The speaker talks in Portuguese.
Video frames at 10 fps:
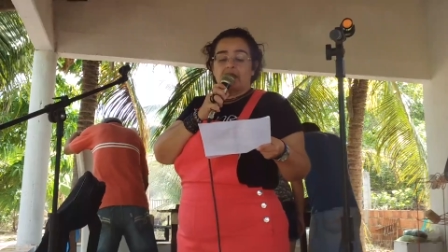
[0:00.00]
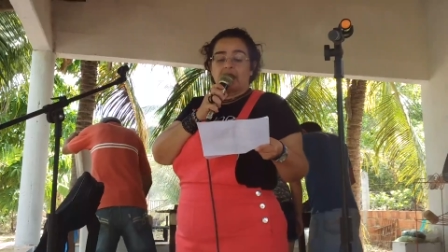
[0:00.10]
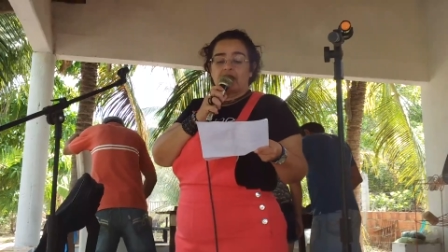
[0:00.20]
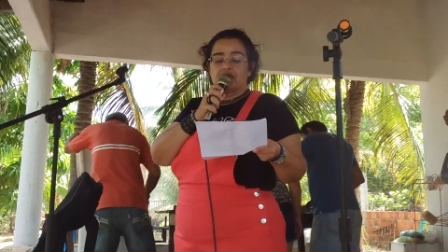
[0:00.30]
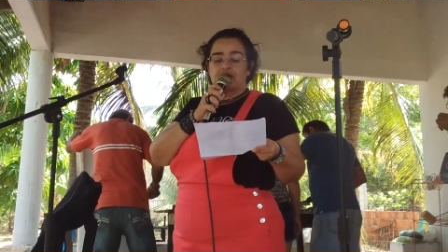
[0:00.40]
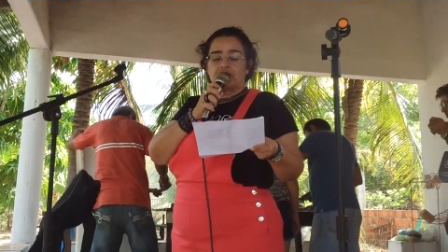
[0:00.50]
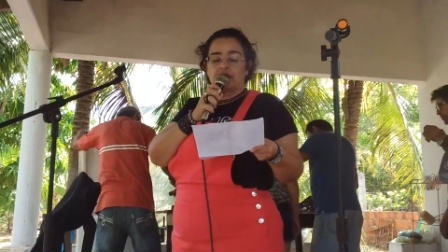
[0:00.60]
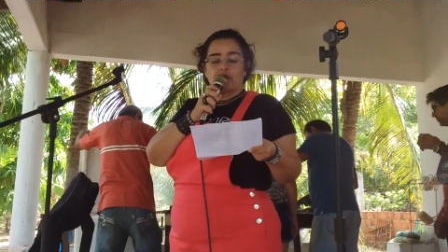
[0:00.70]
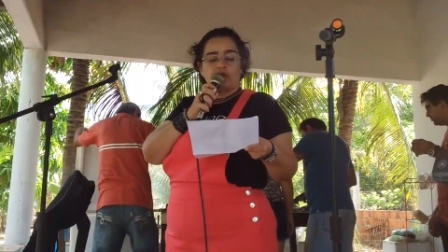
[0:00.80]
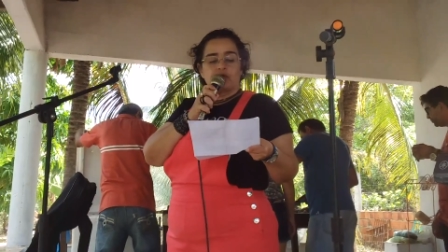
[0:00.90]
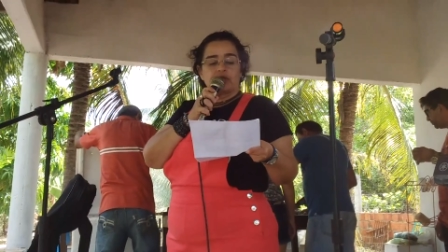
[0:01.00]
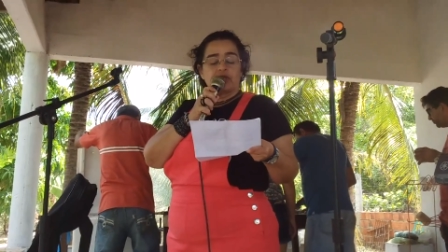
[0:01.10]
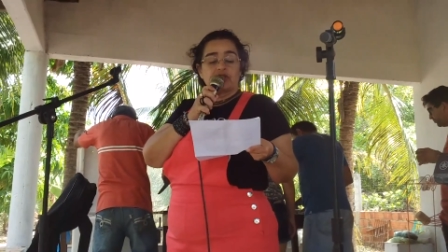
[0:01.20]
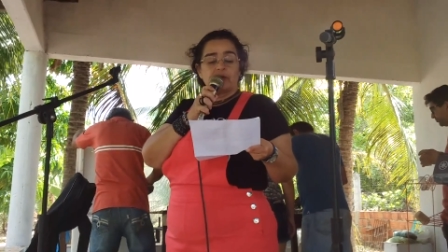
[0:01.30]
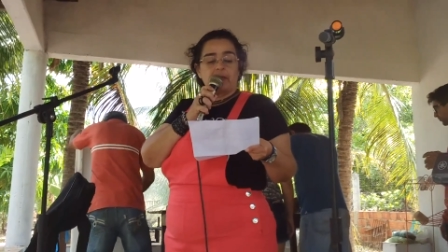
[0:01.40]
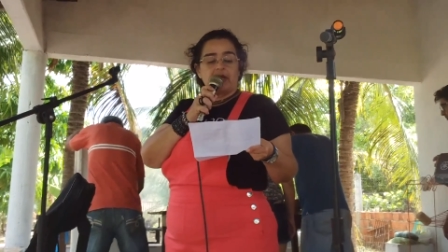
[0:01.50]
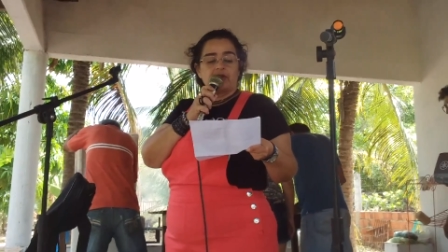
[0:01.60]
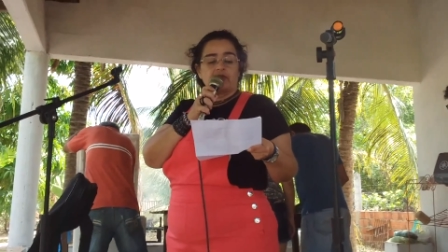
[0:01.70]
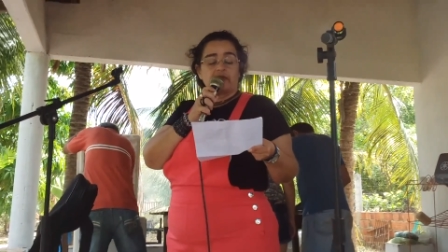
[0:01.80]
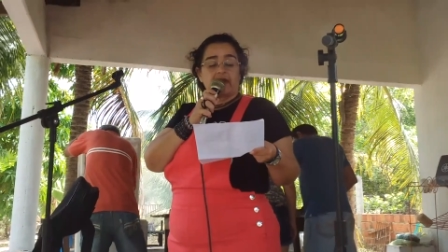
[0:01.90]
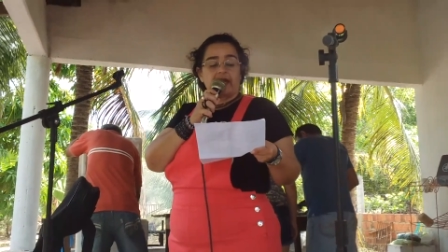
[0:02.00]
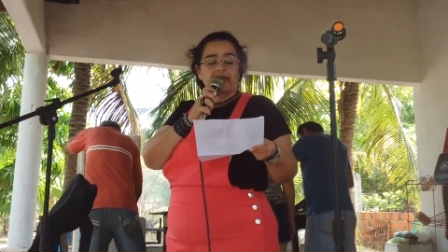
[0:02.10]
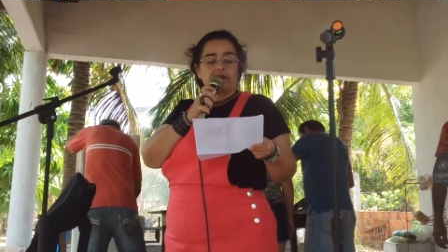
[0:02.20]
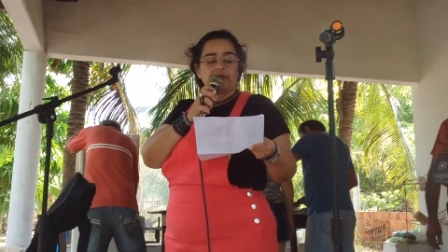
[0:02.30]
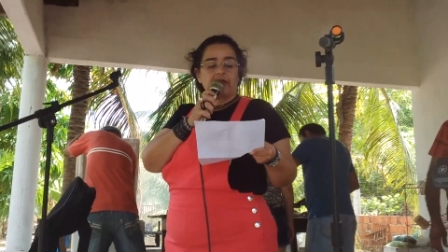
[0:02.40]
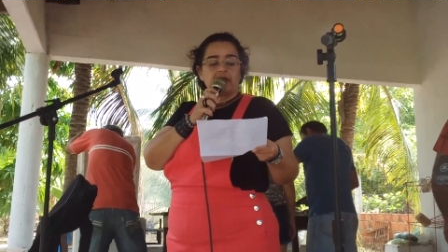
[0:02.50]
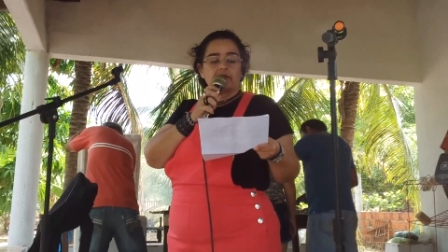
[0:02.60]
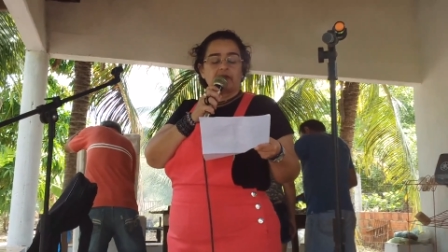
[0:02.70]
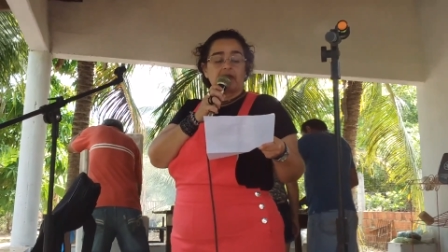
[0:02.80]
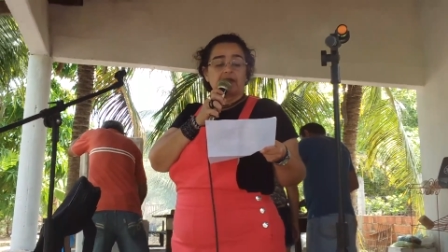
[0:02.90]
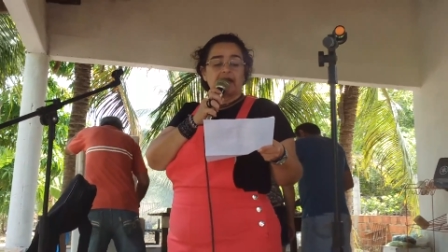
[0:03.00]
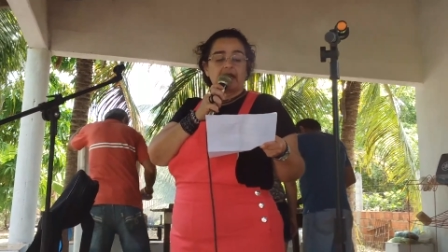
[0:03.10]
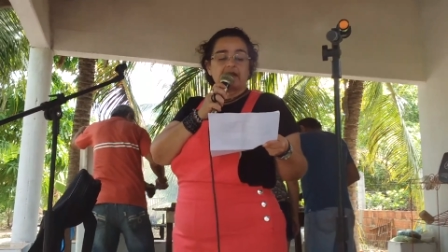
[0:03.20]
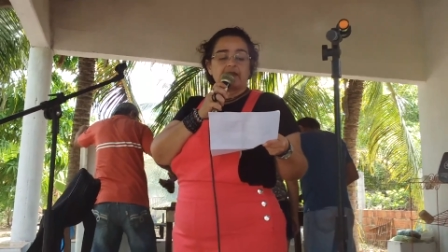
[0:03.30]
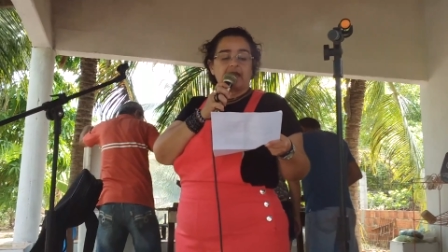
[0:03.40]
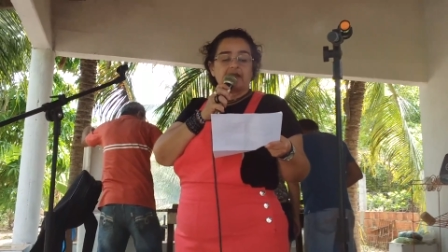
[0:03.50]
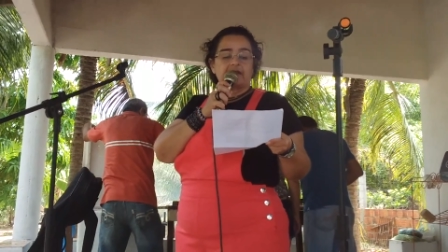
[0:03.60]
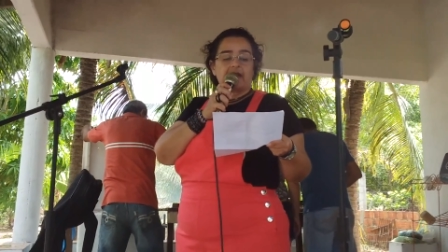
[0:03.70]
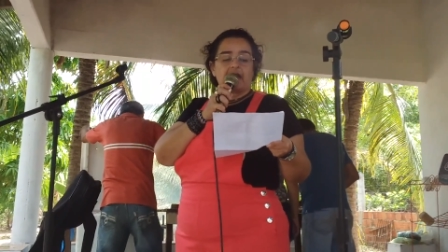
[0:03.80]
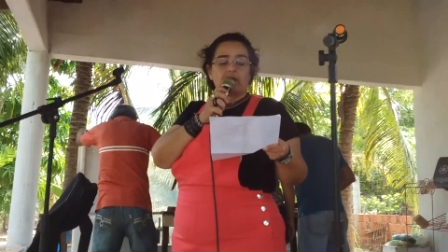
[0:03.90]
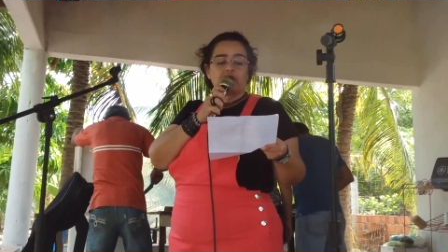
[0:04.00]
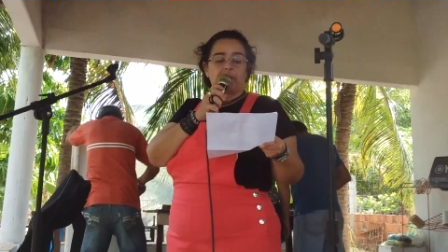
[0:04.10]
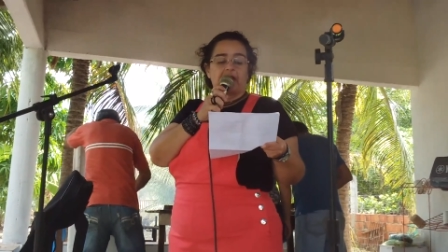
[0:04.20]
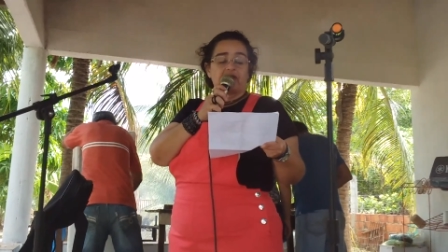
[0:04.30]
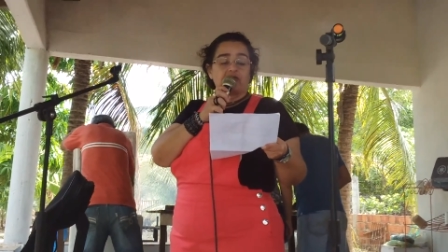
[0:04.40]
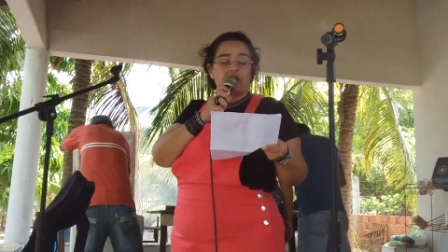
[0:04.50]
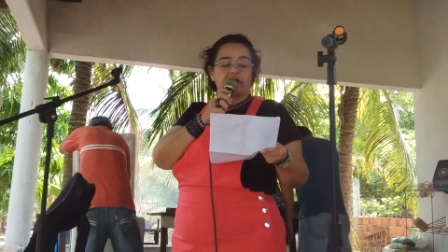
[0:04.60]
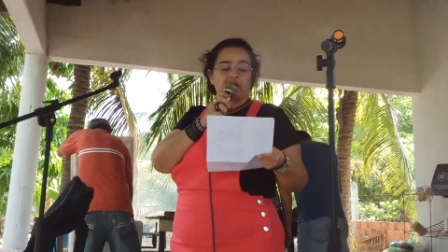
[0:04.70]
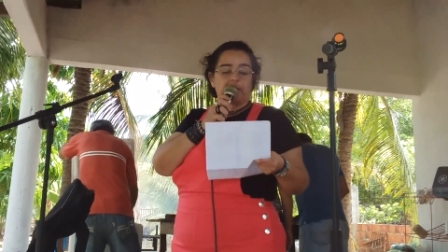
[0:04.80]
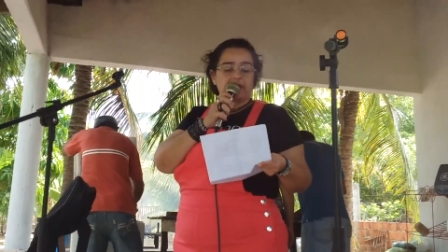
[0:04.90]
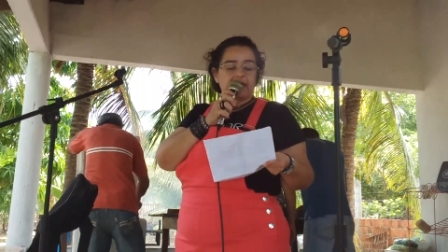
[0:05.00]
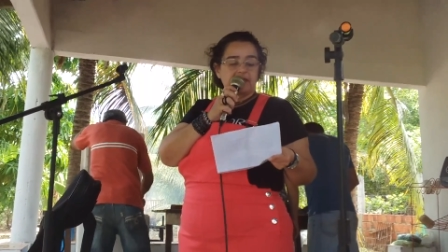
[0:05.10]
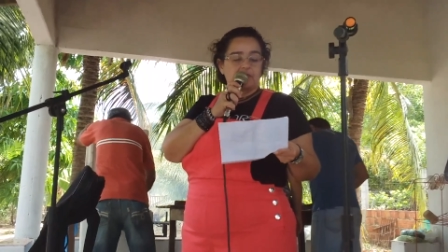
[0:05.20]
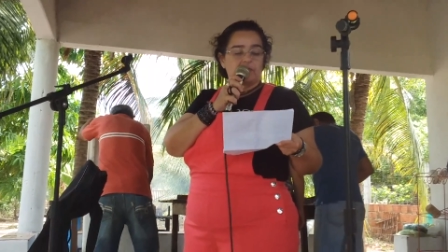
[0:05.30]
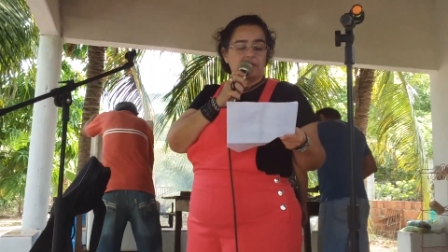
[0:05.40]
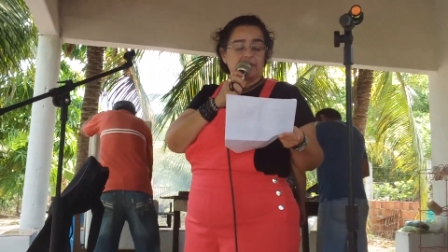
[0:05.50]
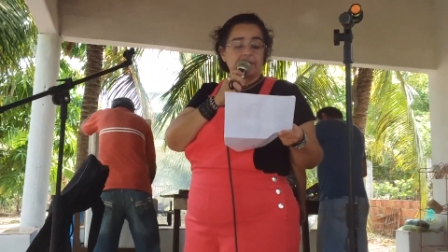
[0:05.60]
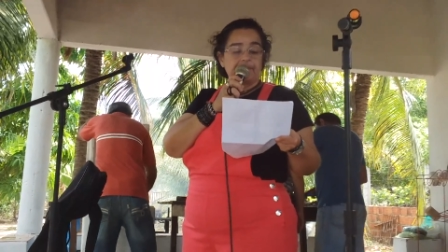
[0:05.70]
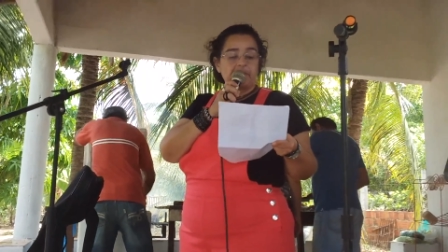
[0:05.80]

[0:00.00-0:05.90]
que giram constantemente os cataventos que trazem as águas para as nossas plantações.